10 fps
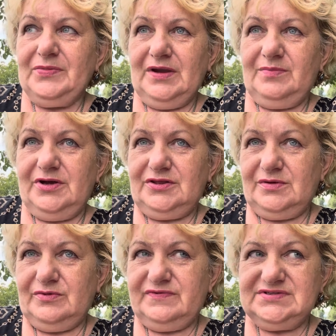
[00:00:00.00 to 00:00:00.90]

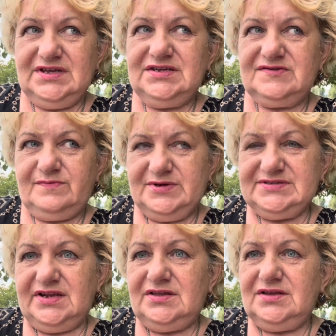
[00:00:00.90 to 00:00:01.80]
Поэтому, вы знаете, в
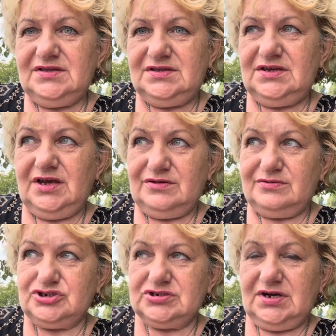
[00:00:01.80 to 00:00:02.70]
последние дни я
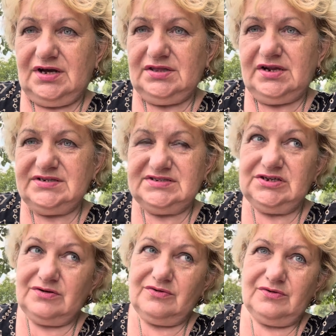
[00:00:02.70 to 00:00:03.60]
тоже
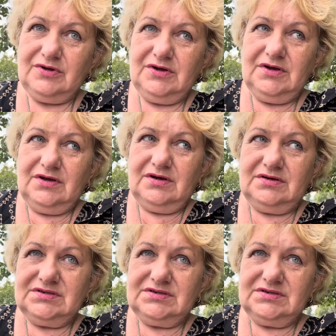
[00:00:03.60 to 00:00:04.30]
анализирую э,